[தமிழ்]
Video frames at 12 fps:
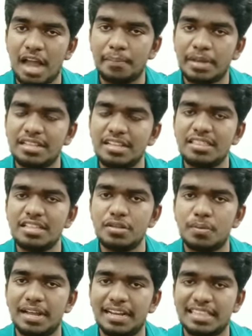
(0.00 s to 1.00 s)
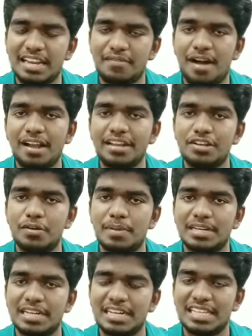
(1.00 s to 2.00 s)
நாம் எதிர்த்து இந்த உலகத்திலே
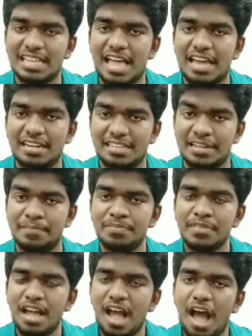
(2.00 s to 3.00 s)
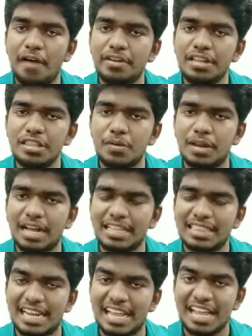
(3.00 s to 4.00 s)
வாழ்கின்றோம் என்கின்றதில் தான் இருக்குது அவர் இந்த
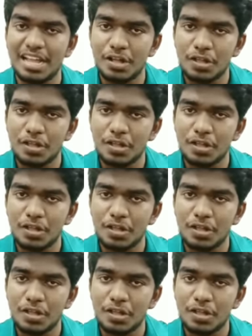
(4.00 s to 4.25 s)
உலகத்திலே